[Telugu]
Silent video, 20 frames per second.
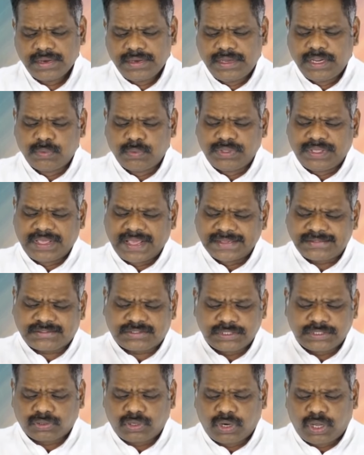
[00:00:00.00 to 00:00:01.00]
నీవు ఏ
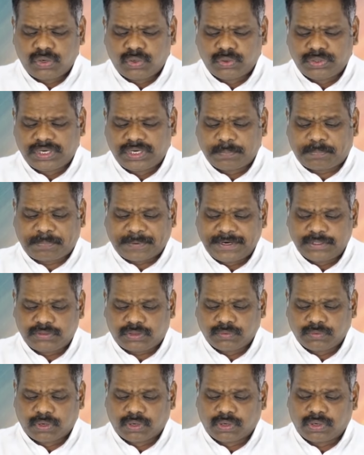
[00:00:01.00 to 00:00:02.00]
స్థితిలో నుండి
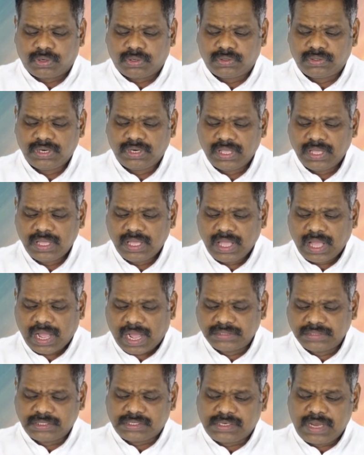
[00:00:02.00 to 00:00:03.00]
పడితివో
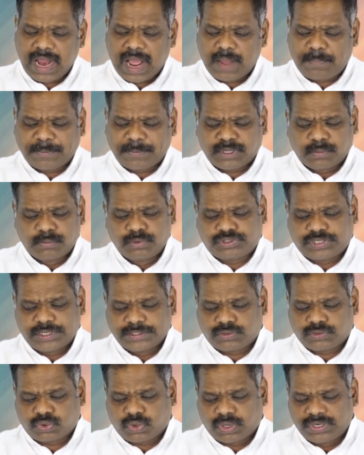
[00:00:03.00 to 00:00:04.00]
అది జ్ఞాపకము
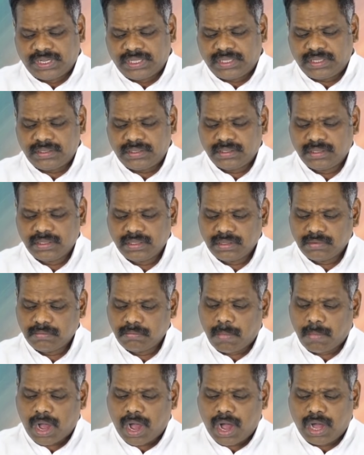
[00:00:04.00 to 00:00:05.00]
చేసుకొని
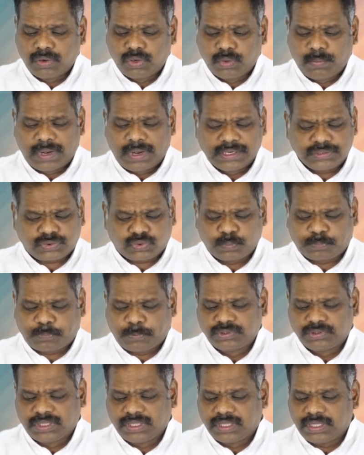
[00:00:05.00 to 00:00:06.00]
మారు మనసు
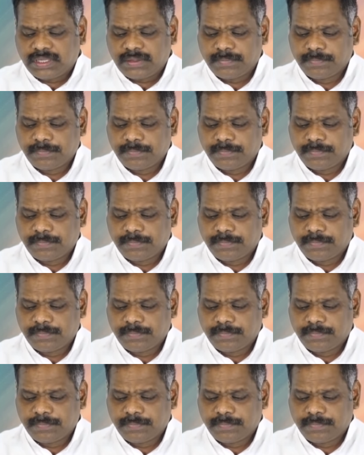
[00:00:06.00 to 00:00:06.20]
పొంది